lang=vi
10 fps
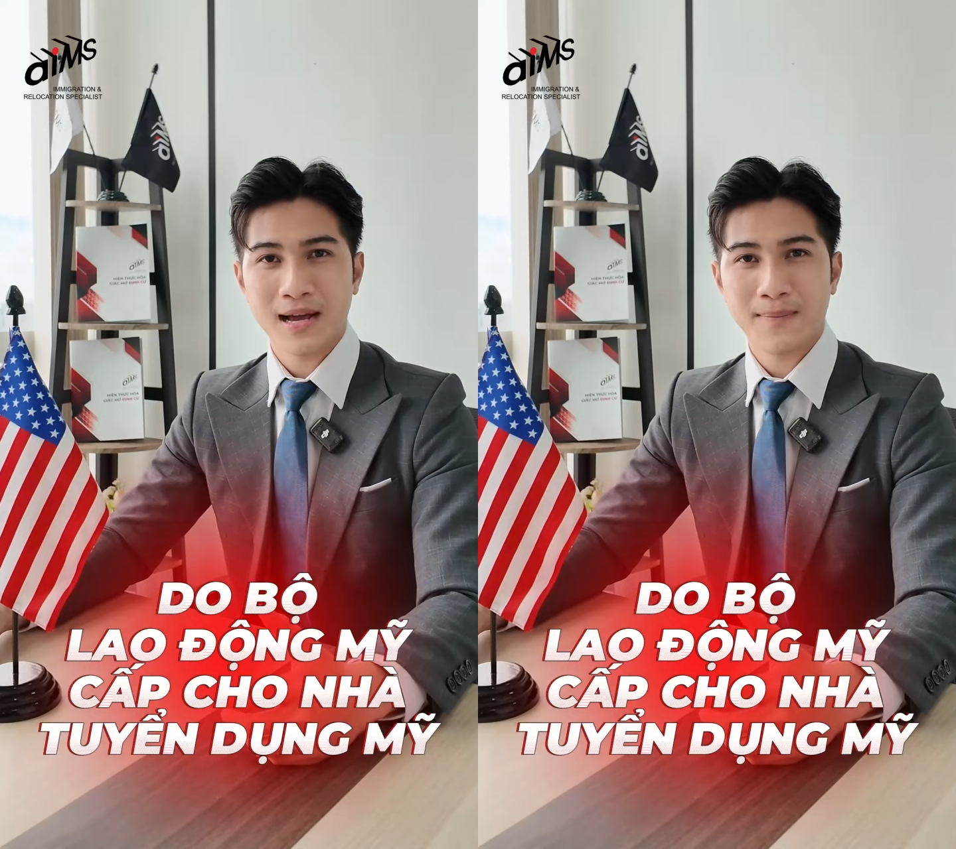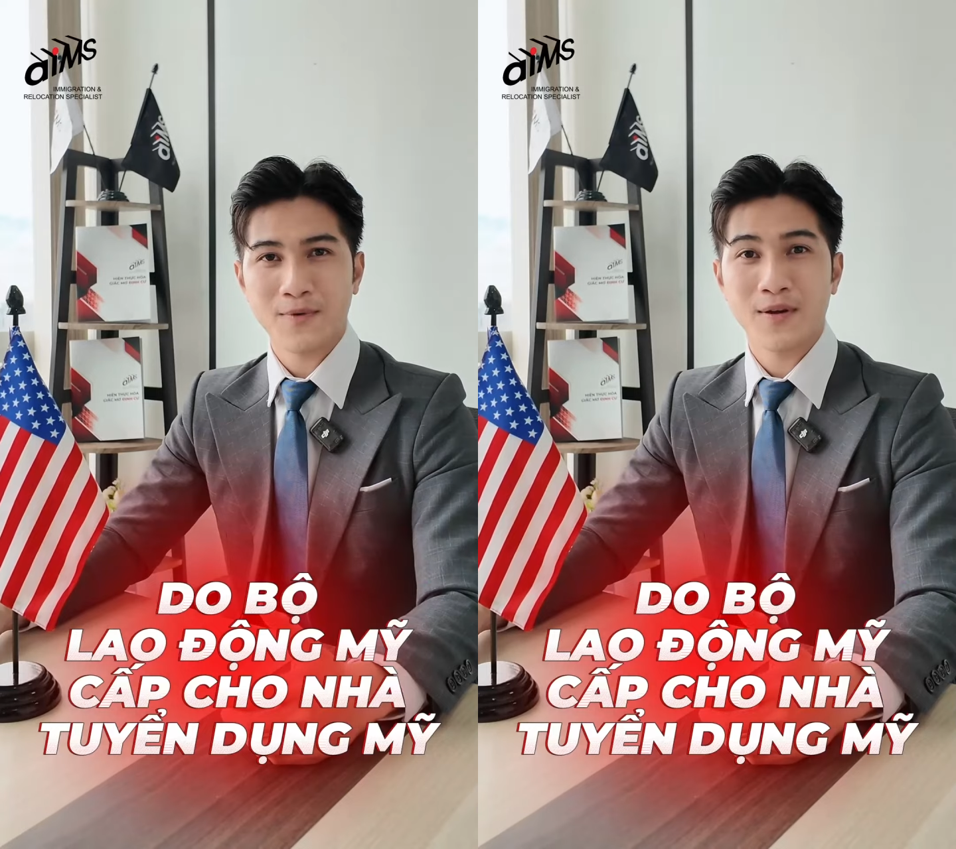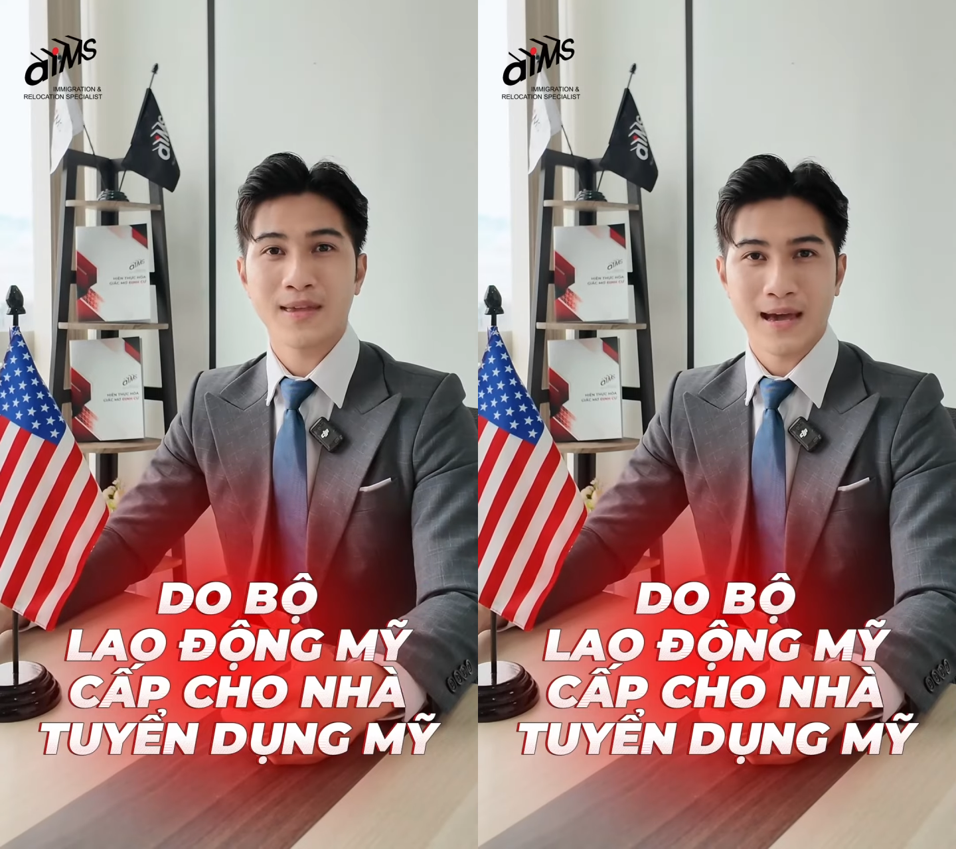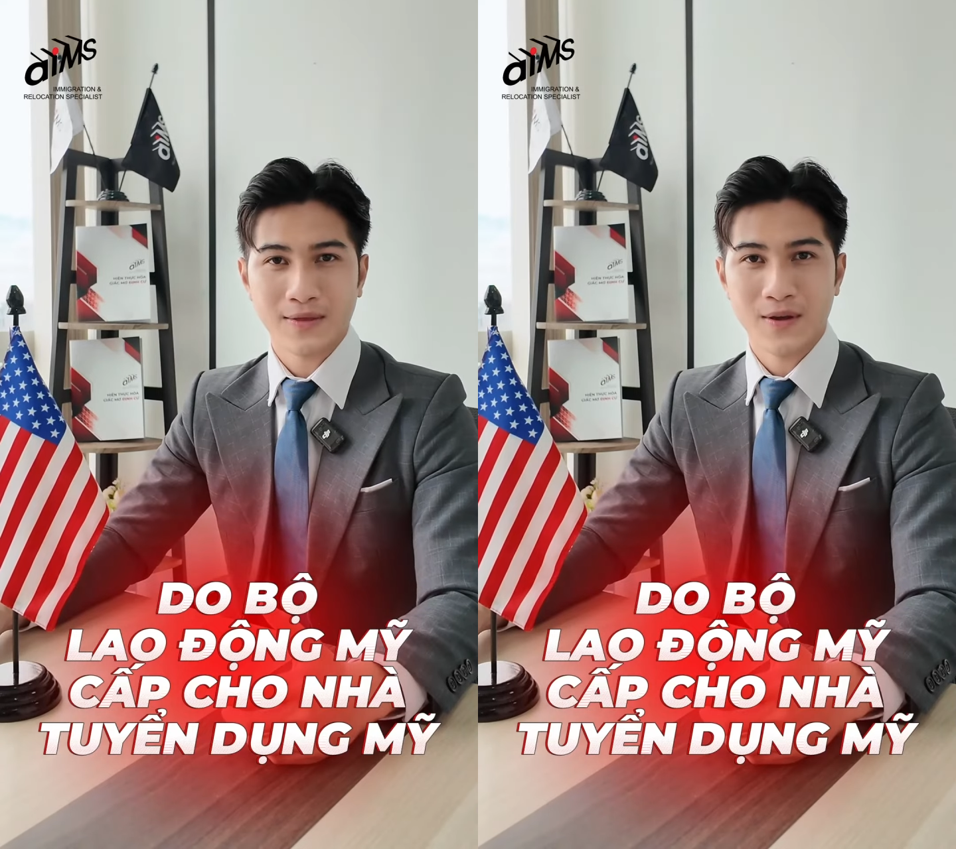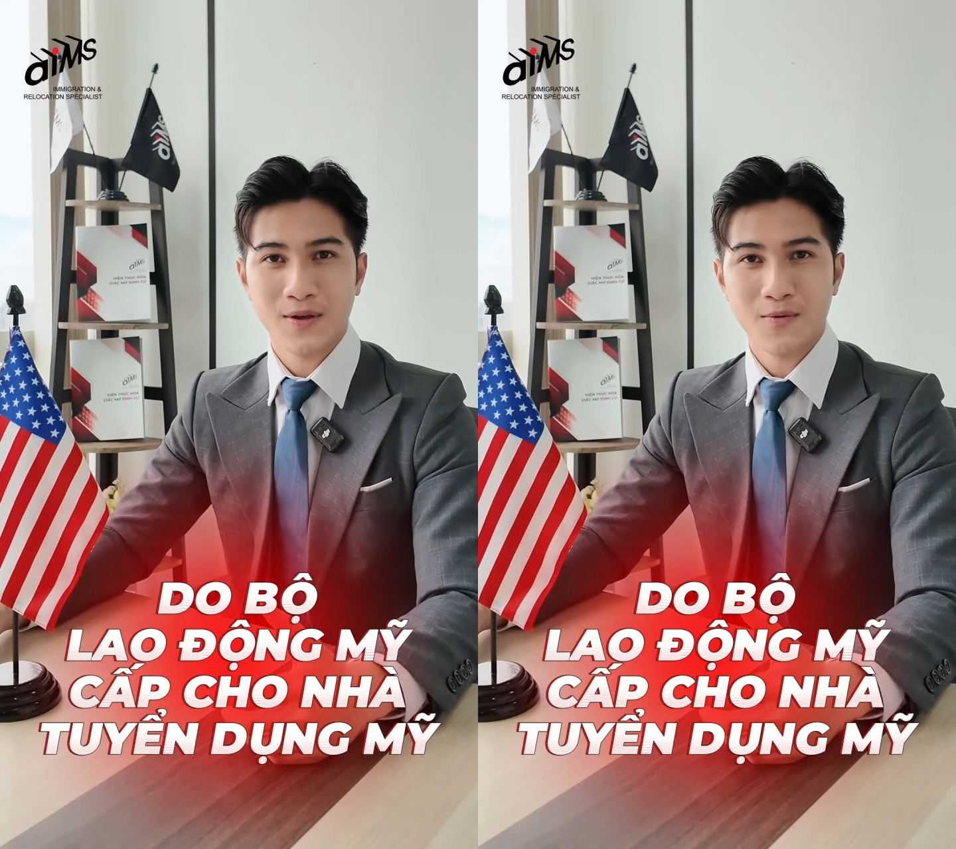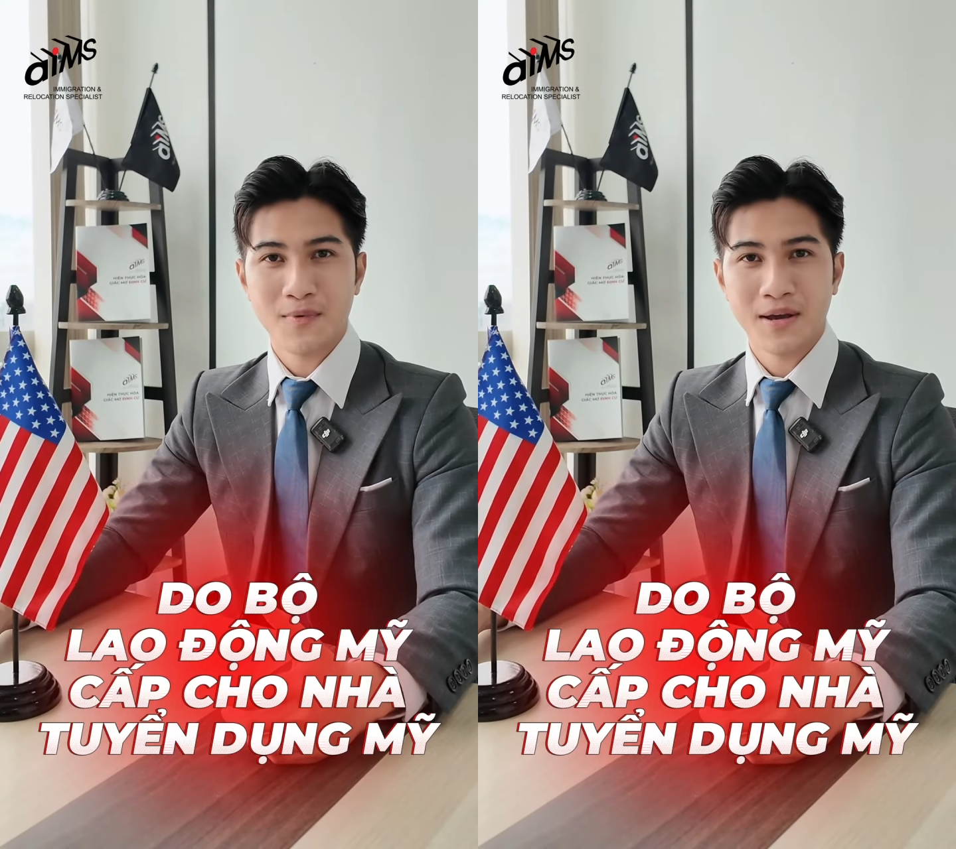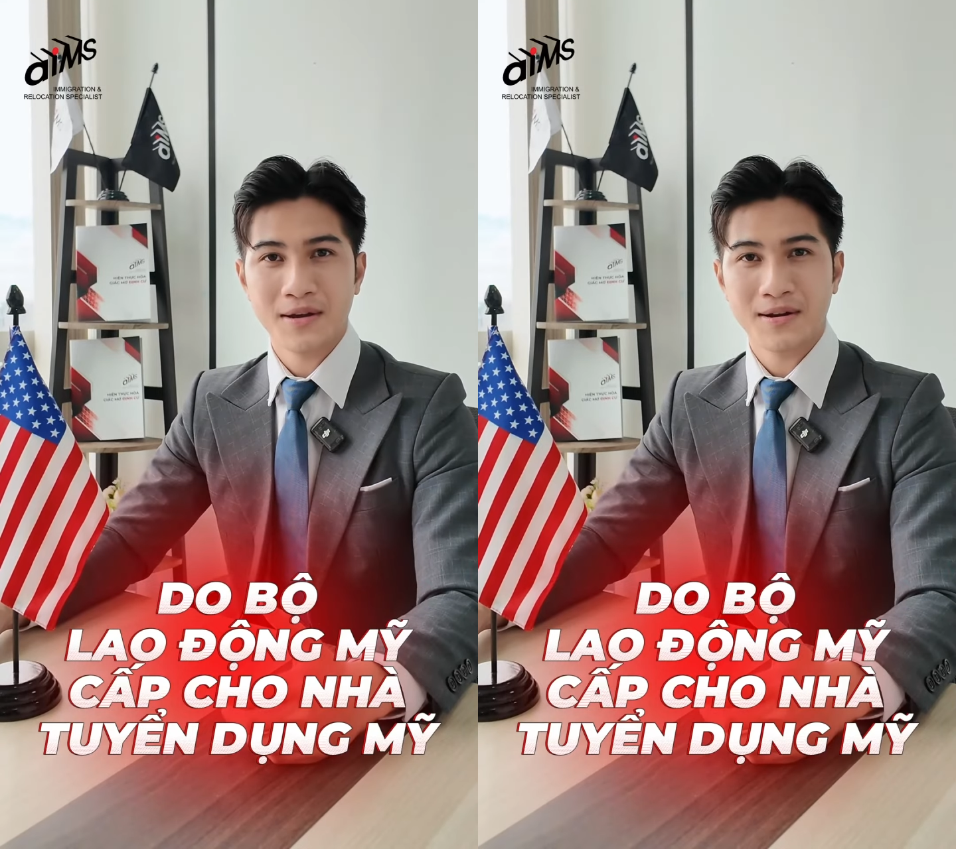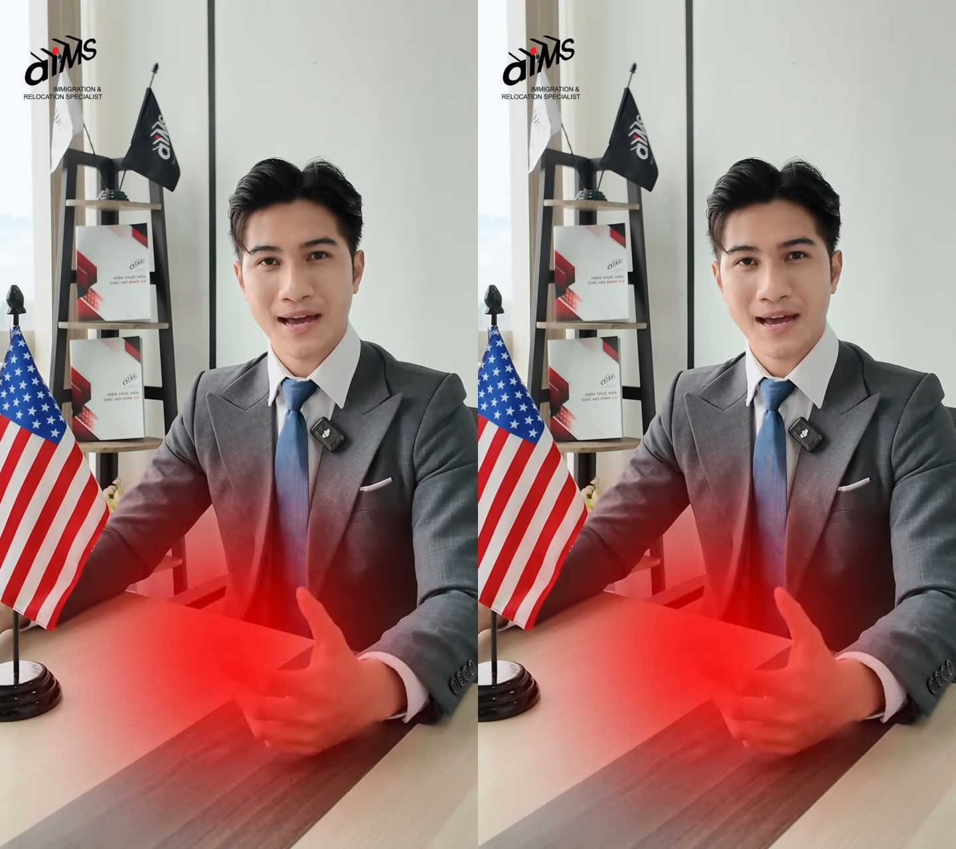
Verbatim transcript: cấp cho nhà tuyển dụng Mỹ